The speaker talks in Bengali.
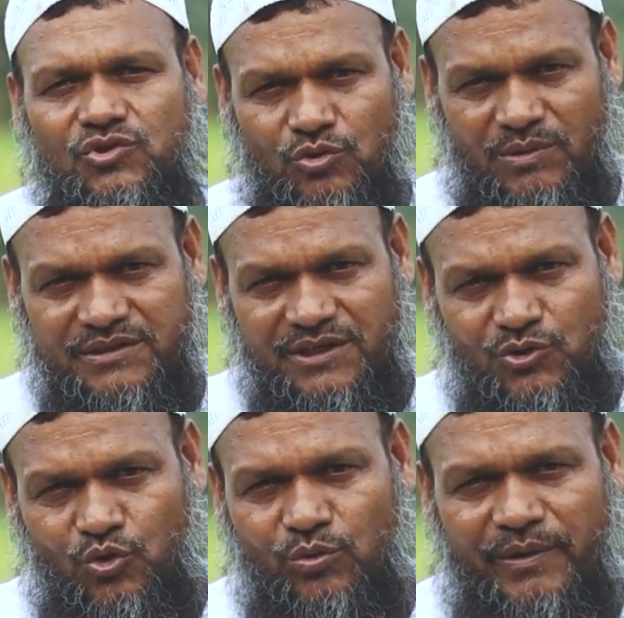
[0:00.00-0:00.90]
তোমাদের
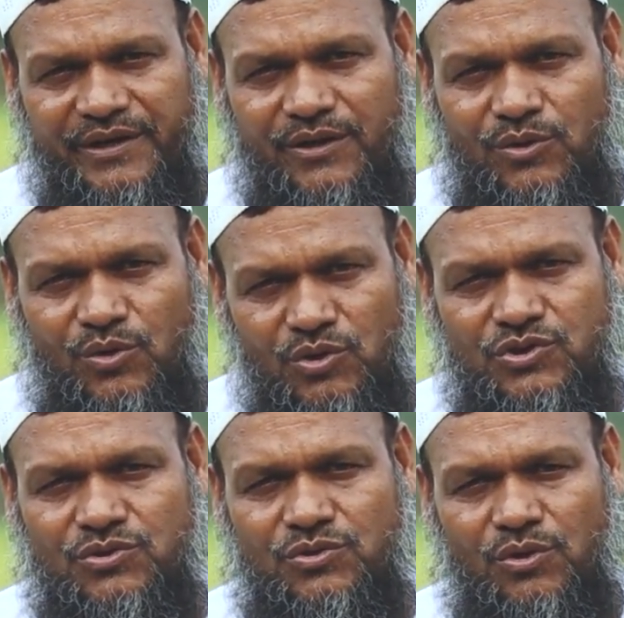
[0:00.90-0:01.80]
কুরবানির
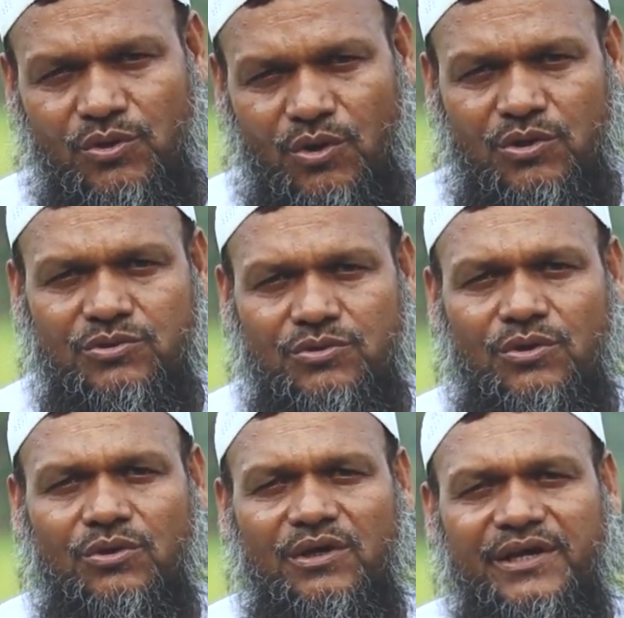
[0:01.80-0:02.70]
গোস্ত রক্ত
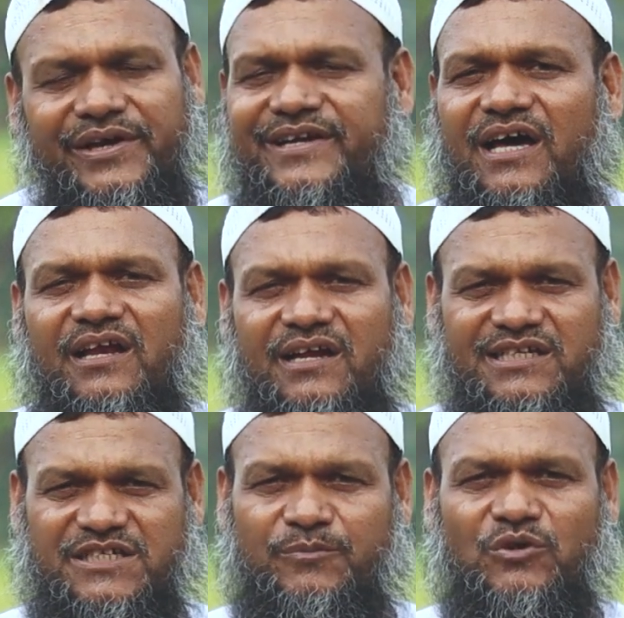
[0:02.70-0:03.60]
এটা আল্লাহর
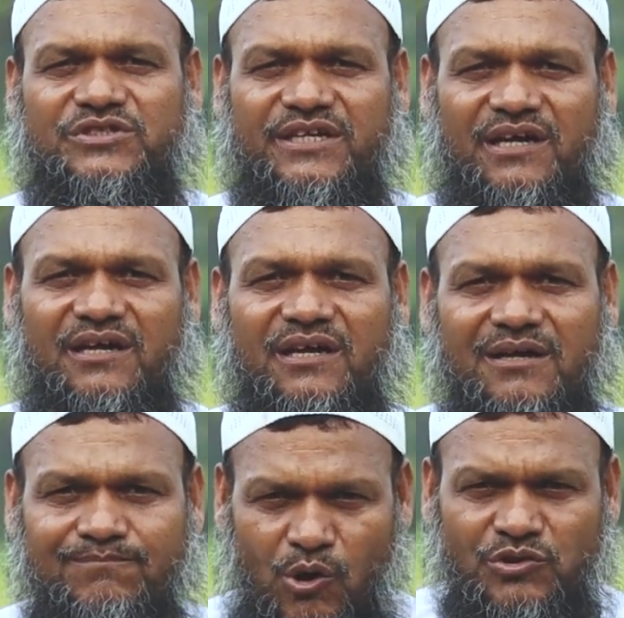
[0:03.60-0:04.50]
কাছে পৌঁছে না
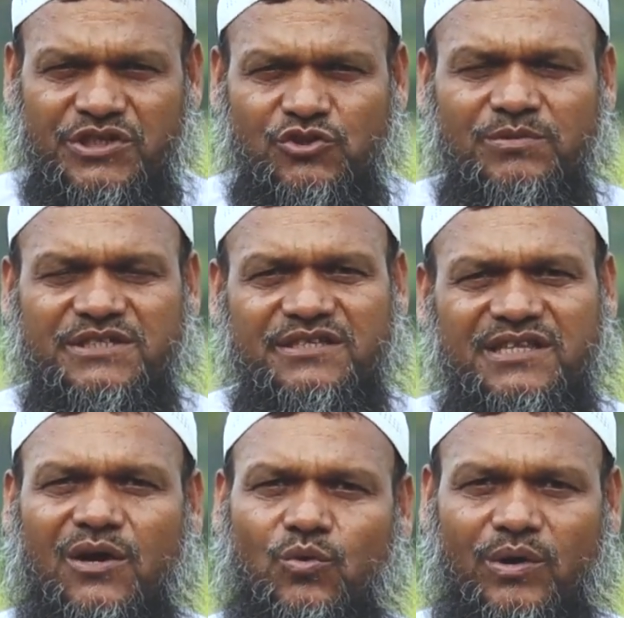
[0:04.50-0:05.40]
পৌঁছে তোমাদের
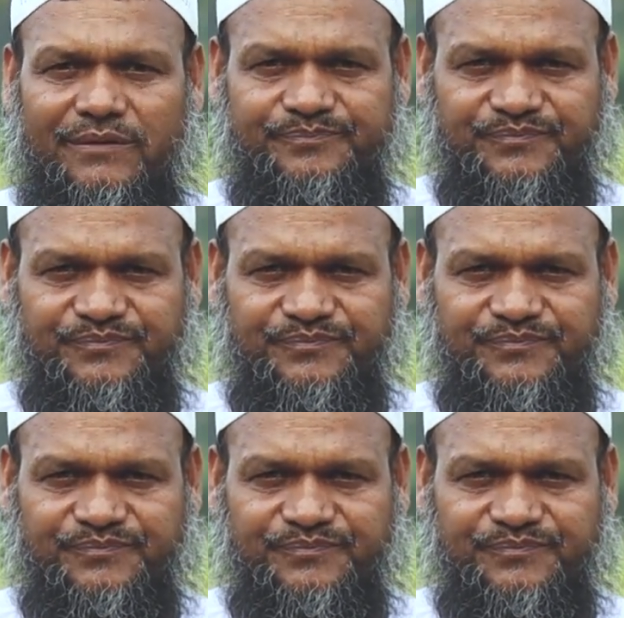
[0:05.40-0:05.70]
তাকুয়া